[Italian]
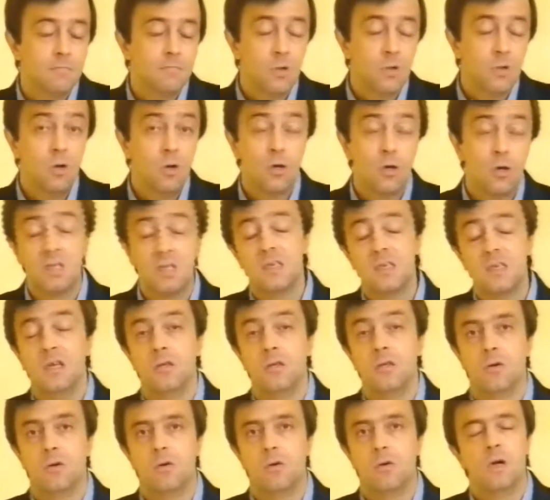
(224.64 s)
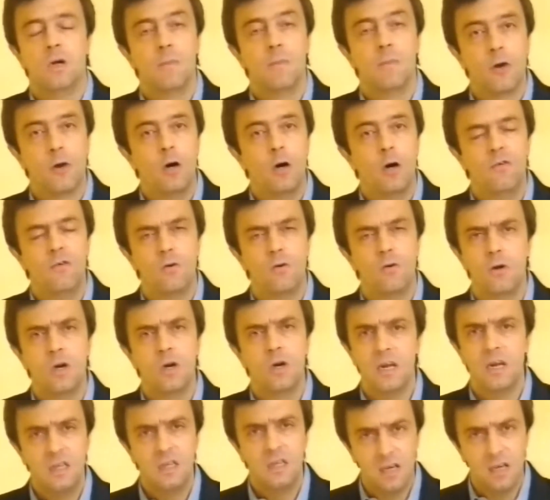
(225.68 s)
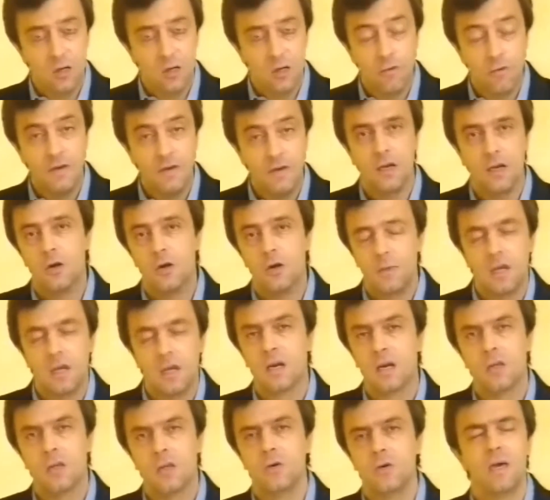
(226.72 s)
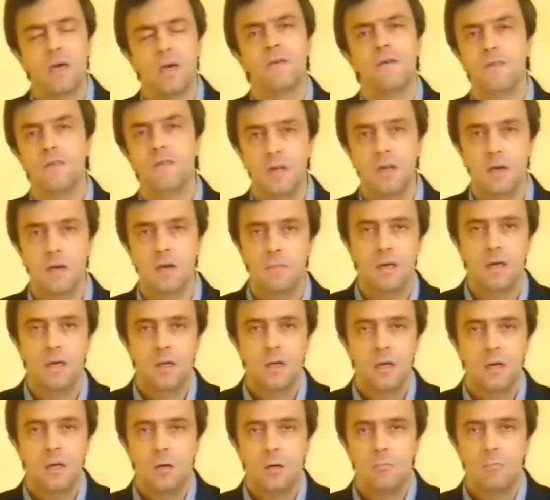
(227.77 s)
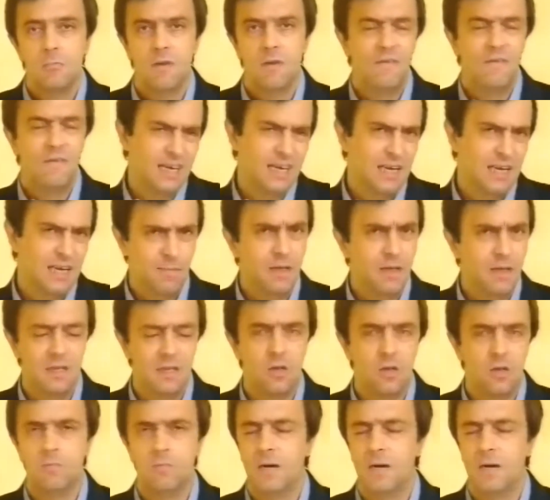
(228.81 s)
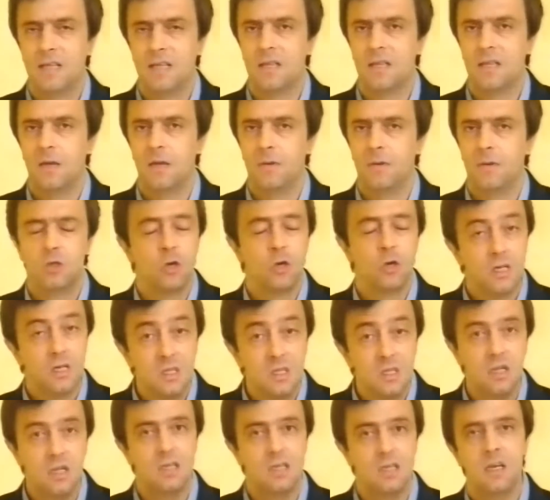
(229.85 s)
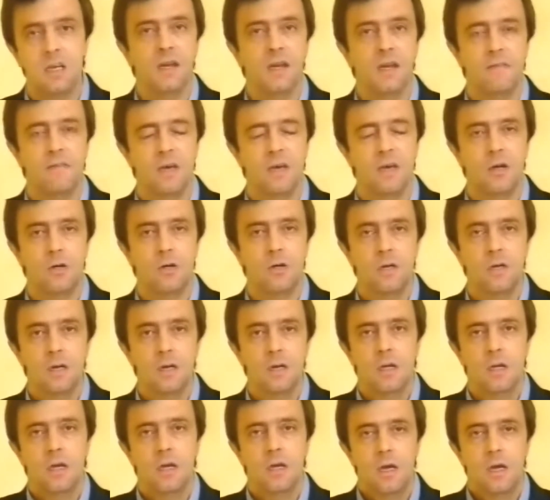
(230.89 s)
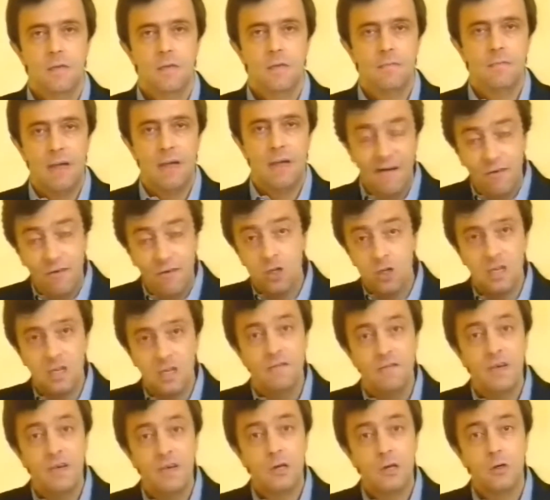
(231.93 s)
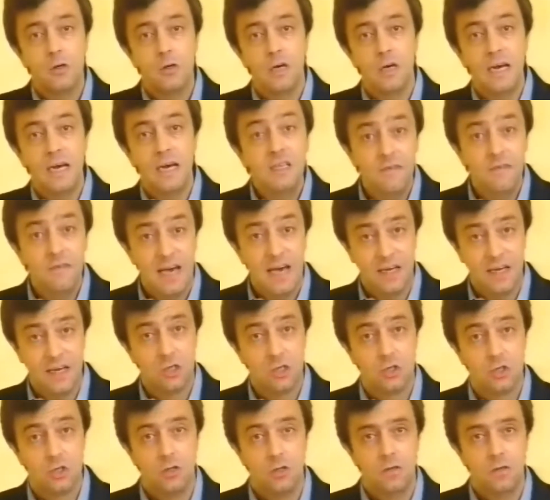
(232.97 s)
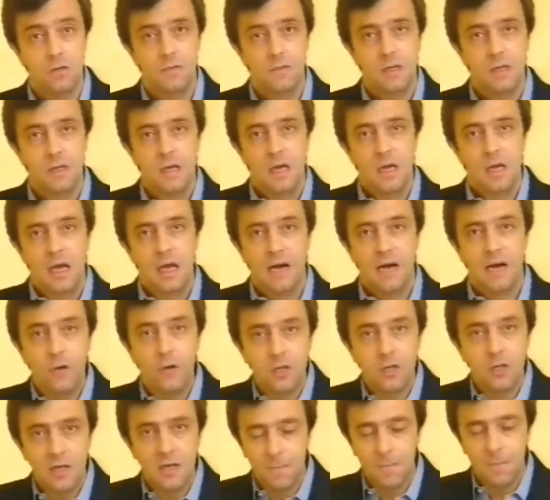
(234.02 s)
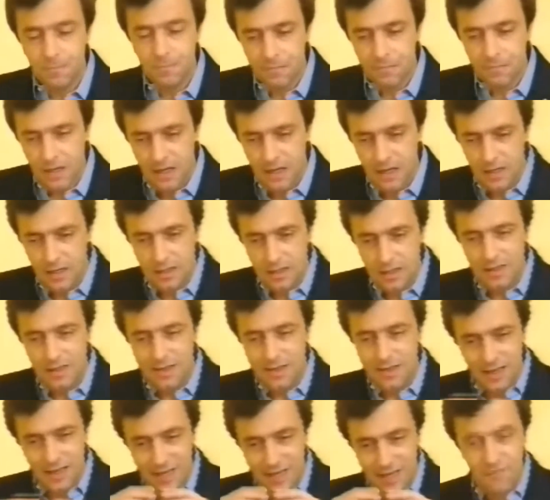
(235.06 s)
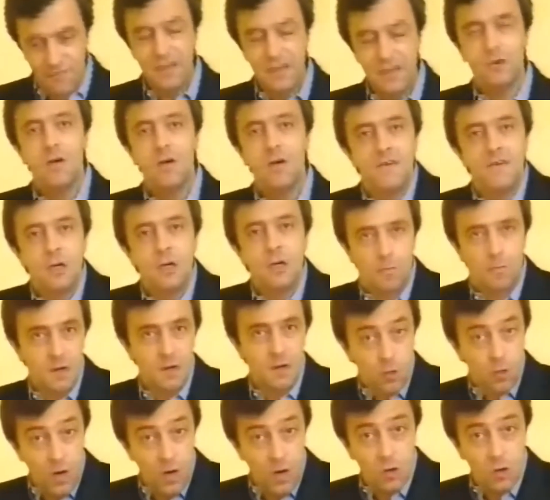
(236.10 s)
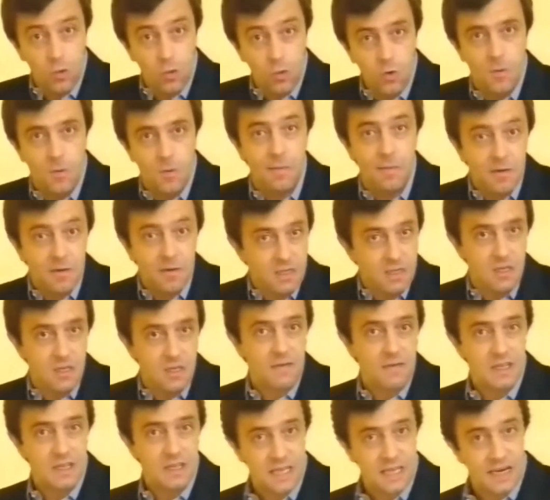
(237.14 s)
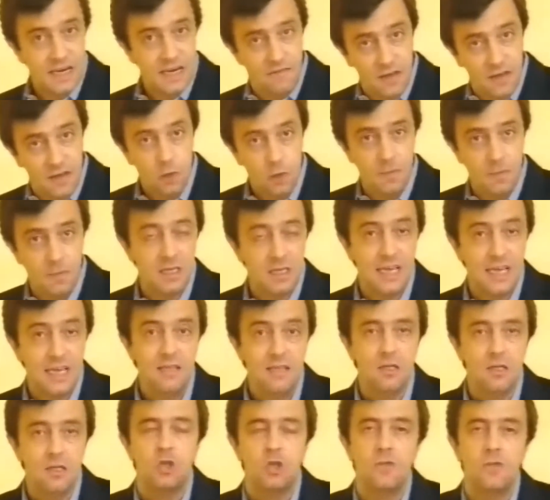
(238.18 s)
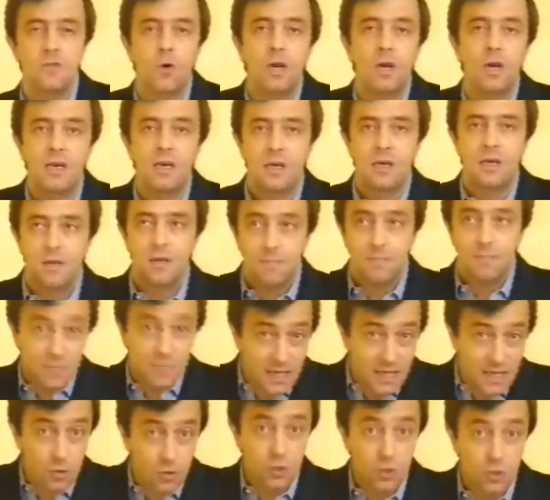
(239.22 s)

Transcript: quello che sento, quello che provo, quello che ritengo vero, perché credo che alla fine valga la pena di combattere per ciò che si ritiene vero a volte il vero è diverso, a volte eh, il vero è vero per qualcuno, ma prima di diventare vero per tanti ci vuole tanto